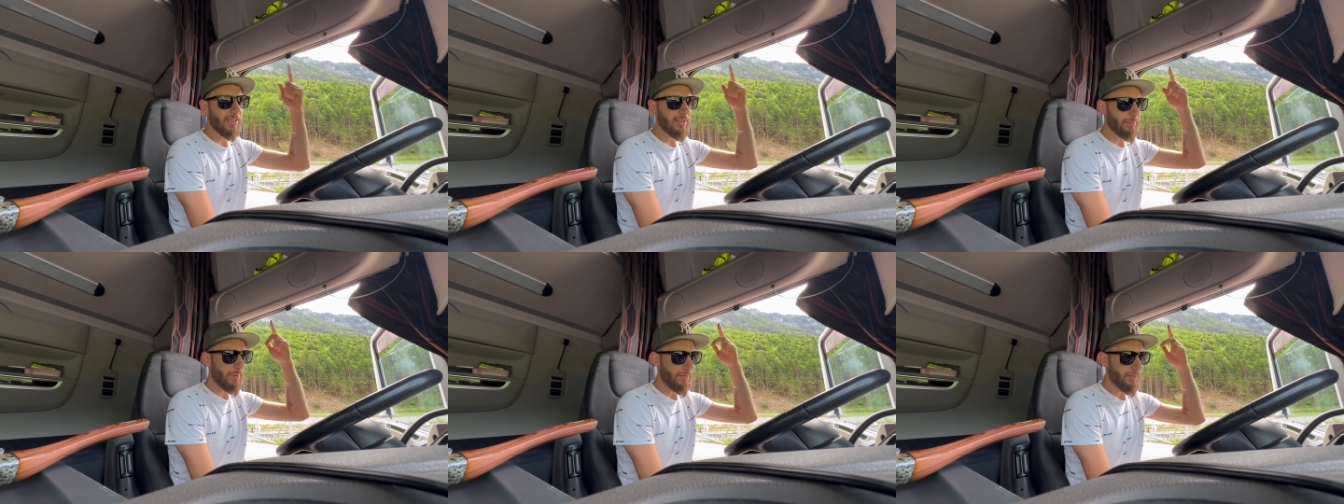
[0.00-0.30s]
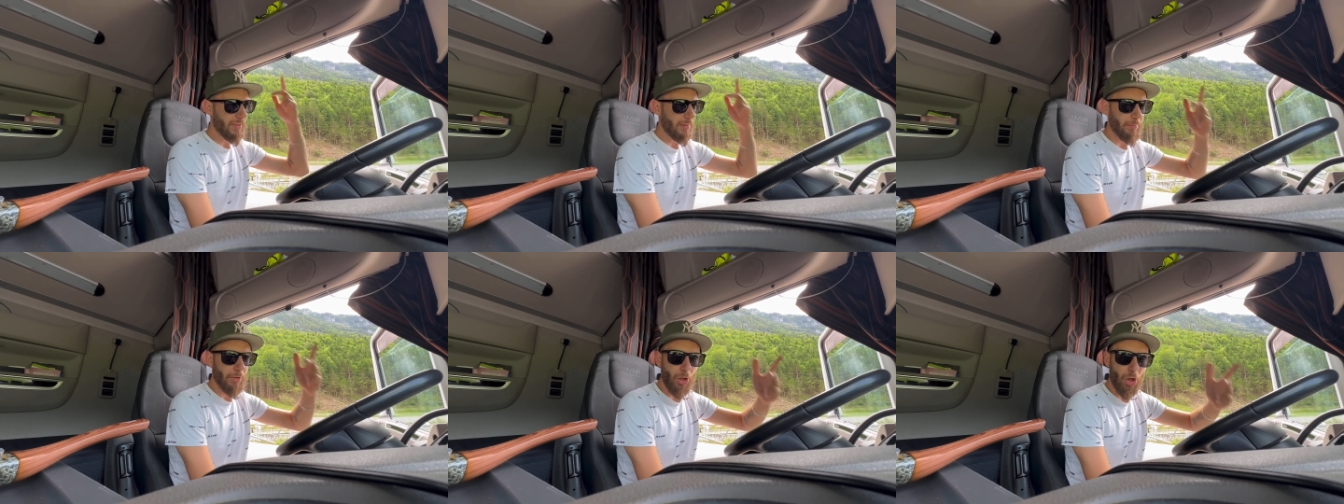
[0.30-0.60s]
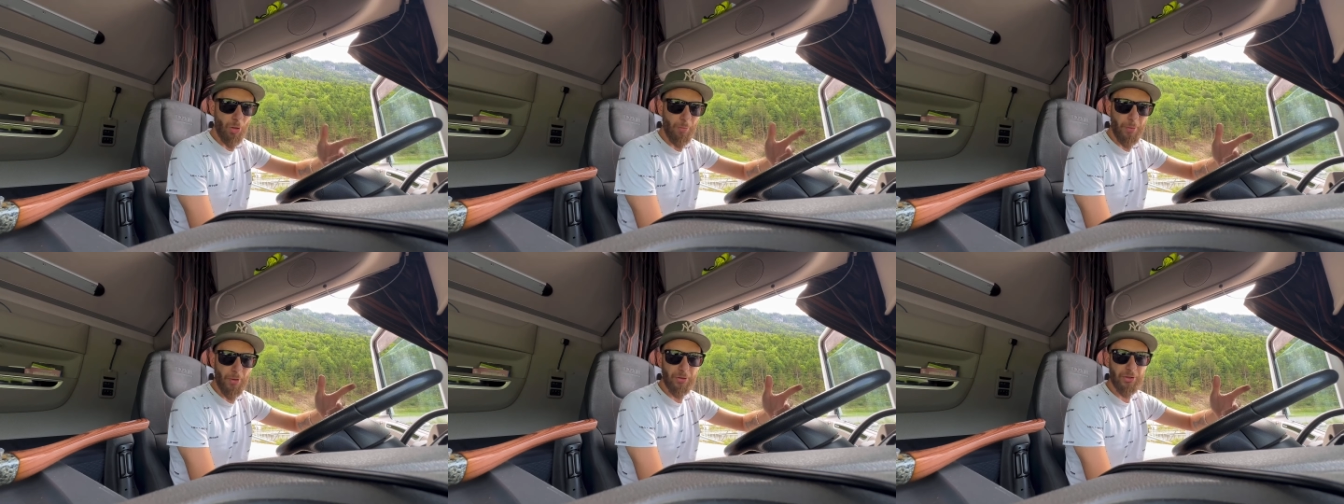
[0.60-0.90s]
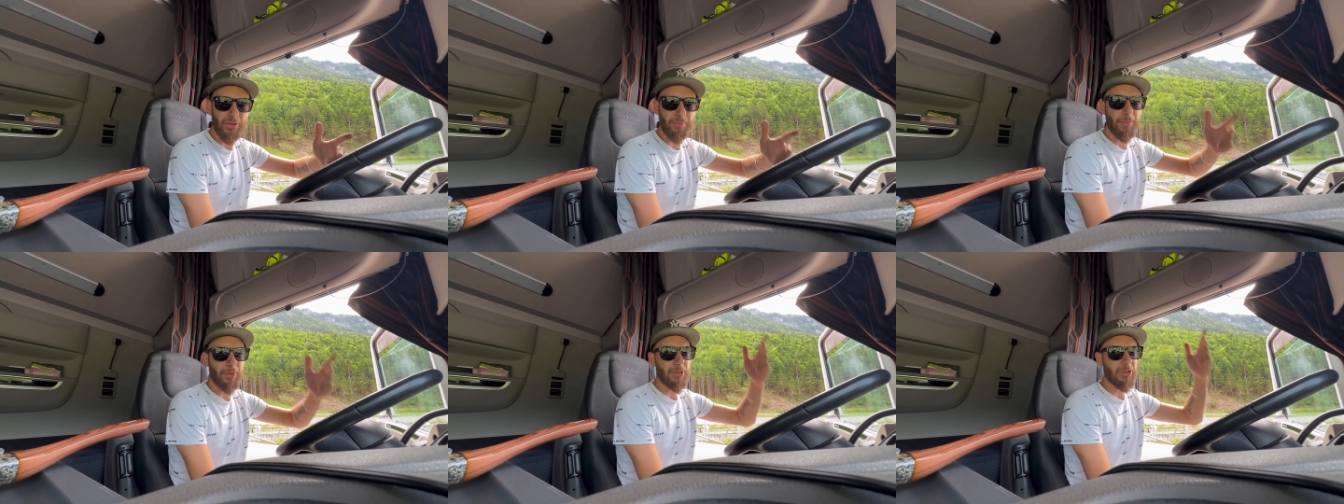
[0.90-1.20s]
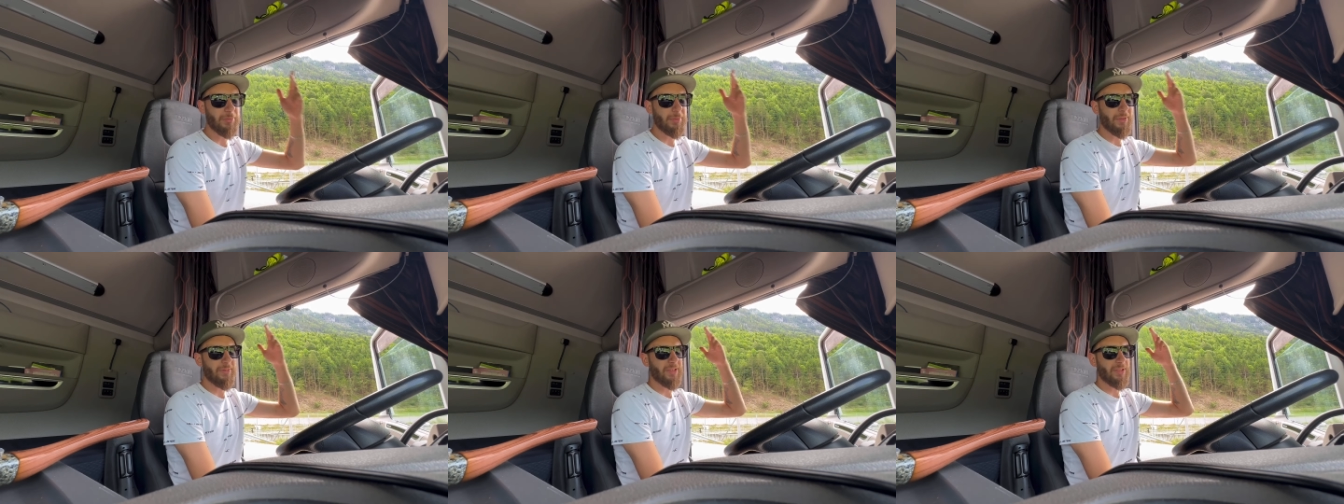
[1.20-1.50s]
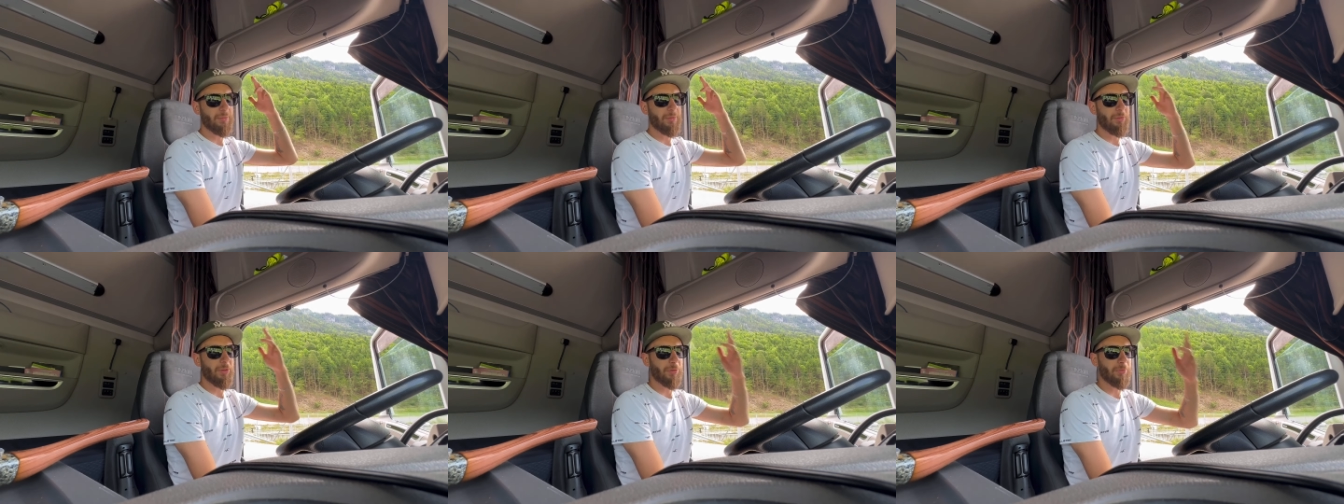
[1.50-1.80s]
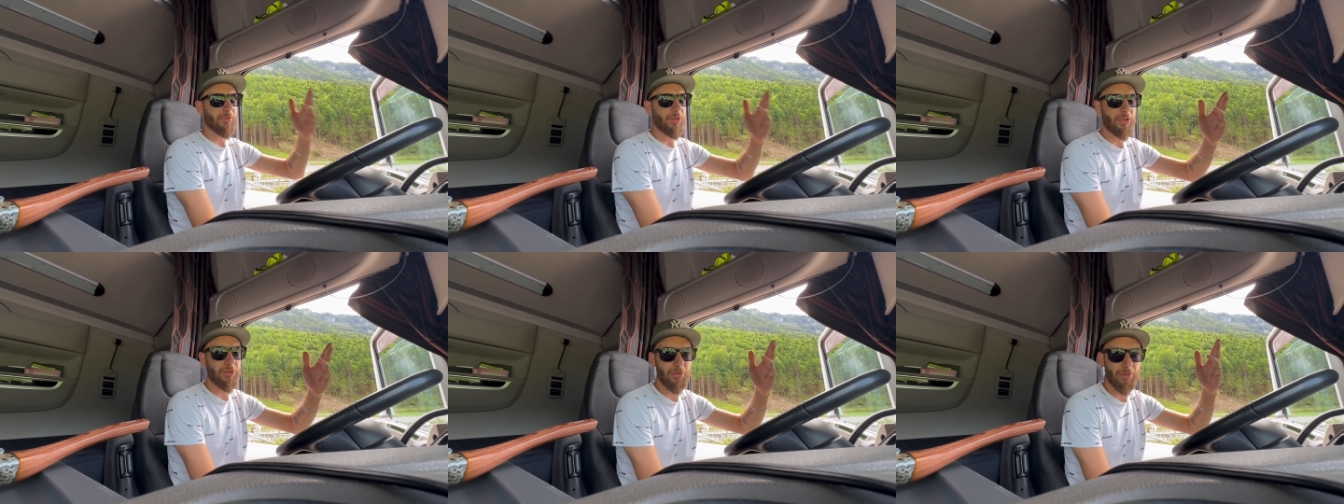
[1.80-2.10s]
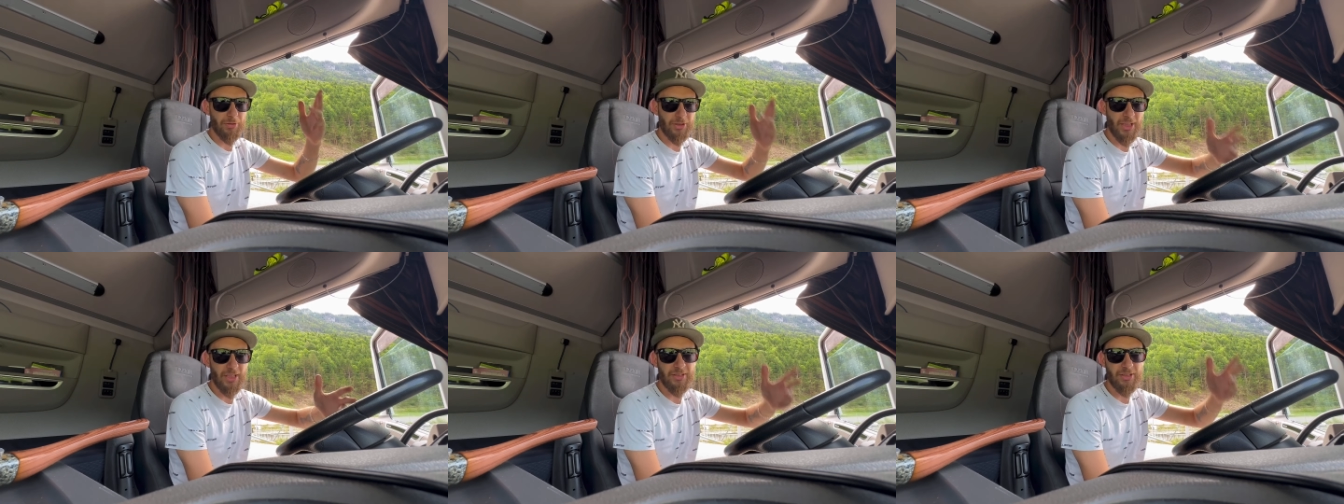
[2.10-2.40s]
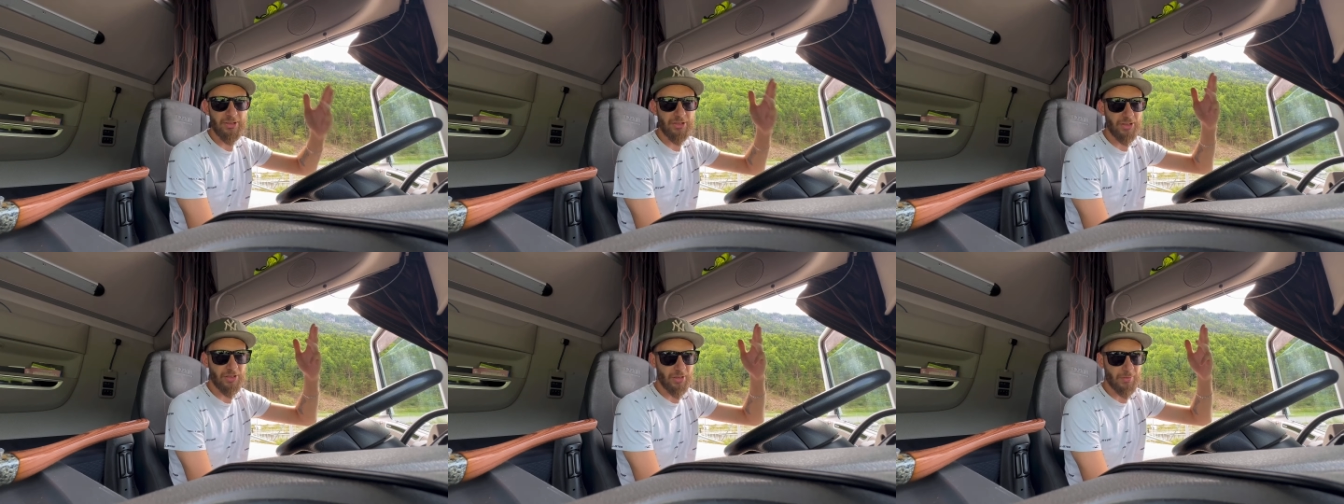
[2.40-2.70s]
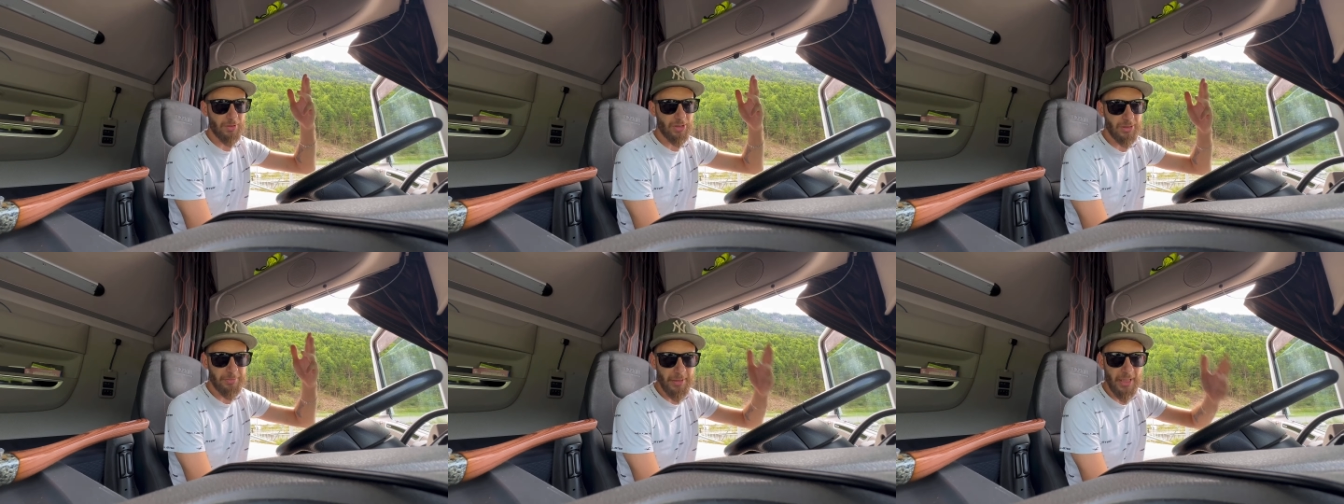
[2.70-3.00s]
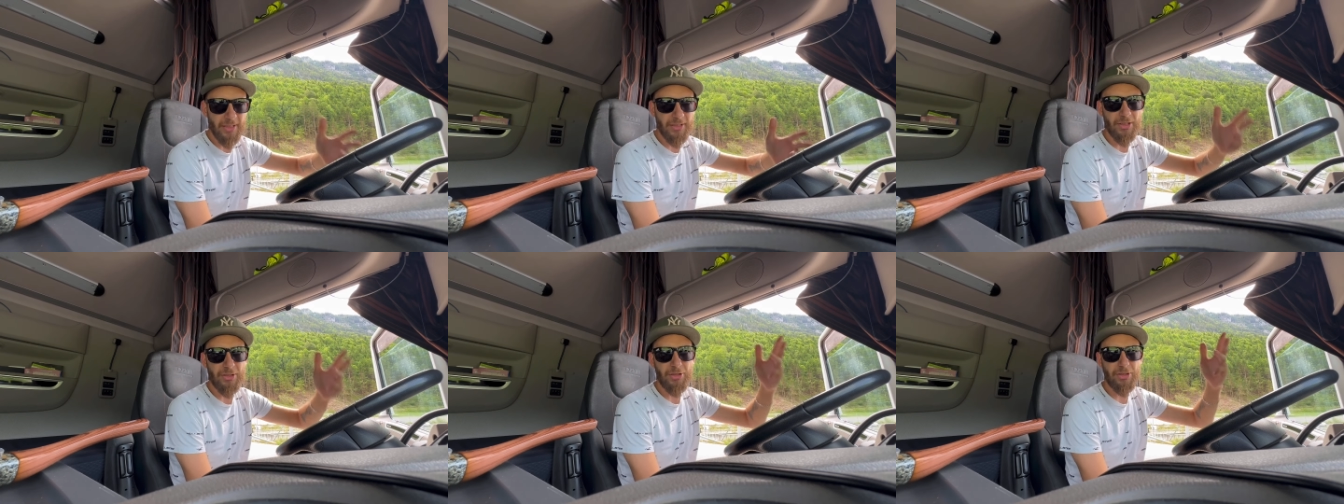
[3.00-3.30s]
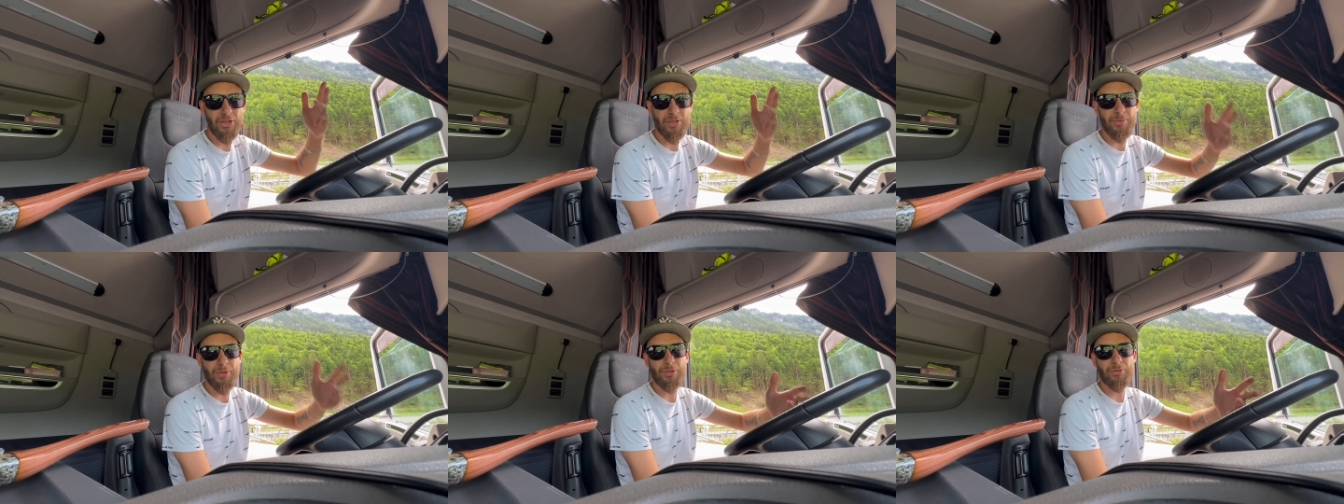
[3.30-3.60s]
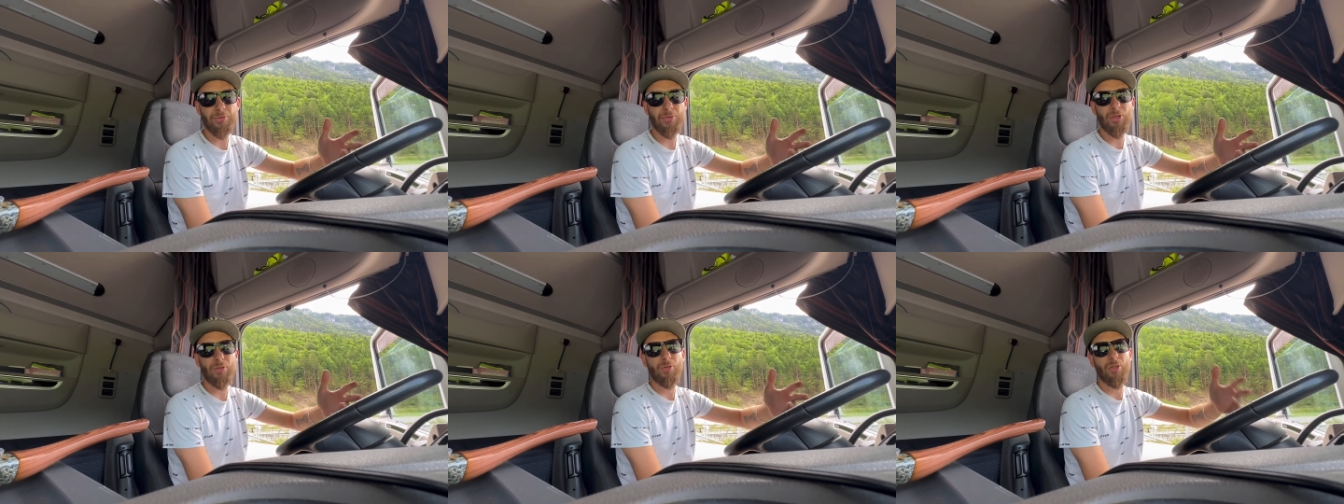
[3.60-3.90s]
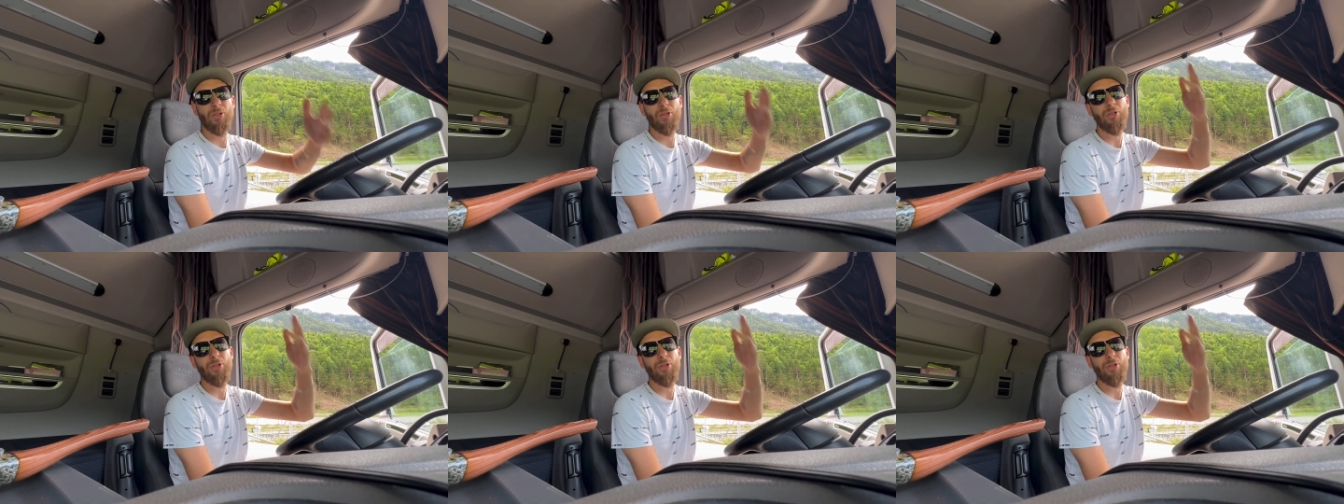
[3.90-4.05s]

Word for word: sprawdzamy opony, potem sprawdzamy ładunek, czy on jest i czy jest dobrze spięty, czy się nie przesunął.